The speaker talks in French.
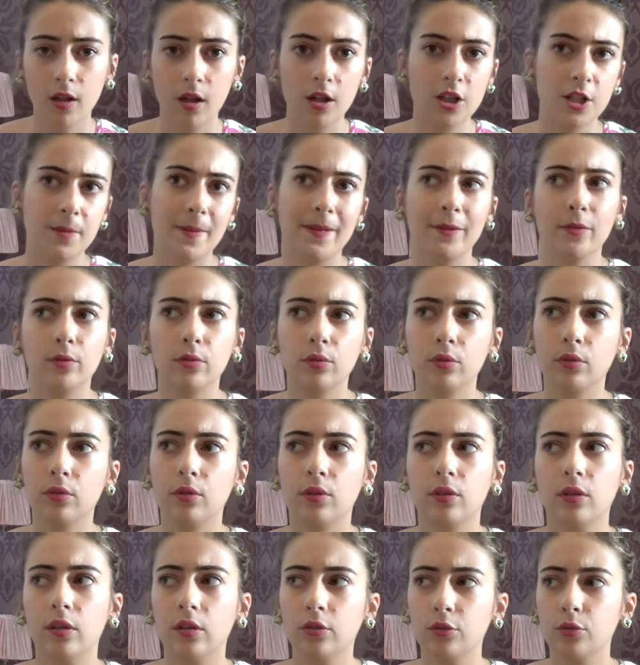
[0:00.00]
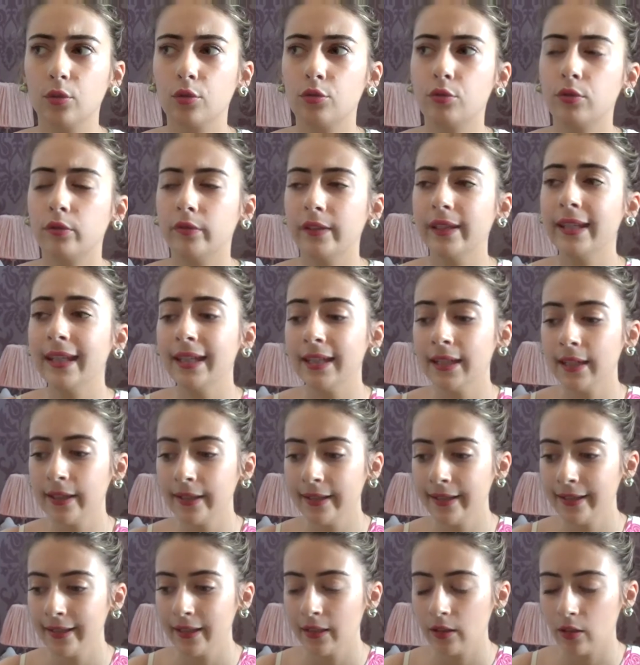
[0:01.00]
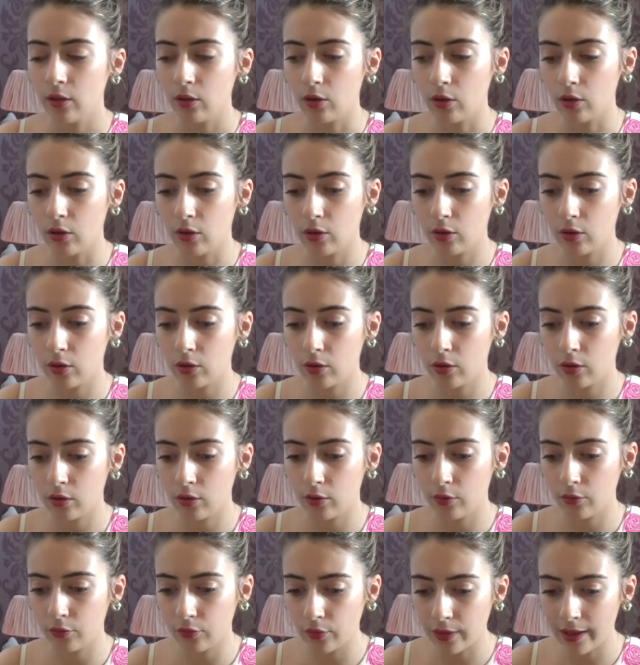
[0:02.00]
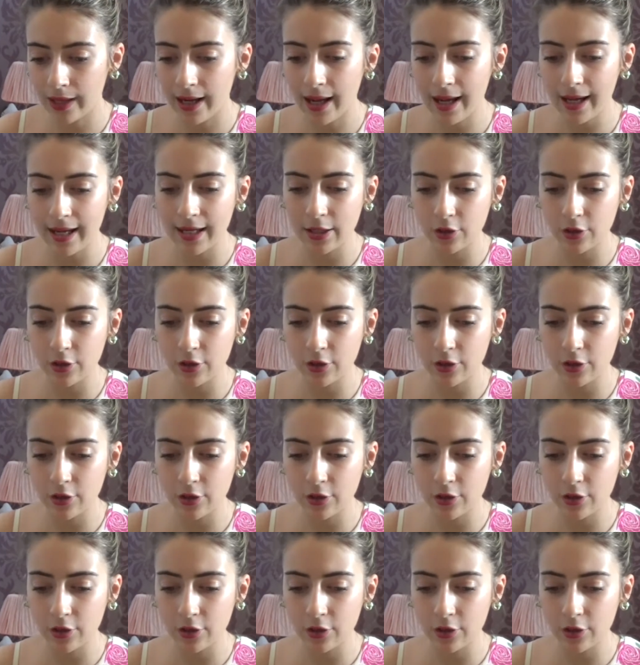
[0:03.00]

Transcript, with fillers: j'ai pas trop, euh, trop suivi. Euh, voilà,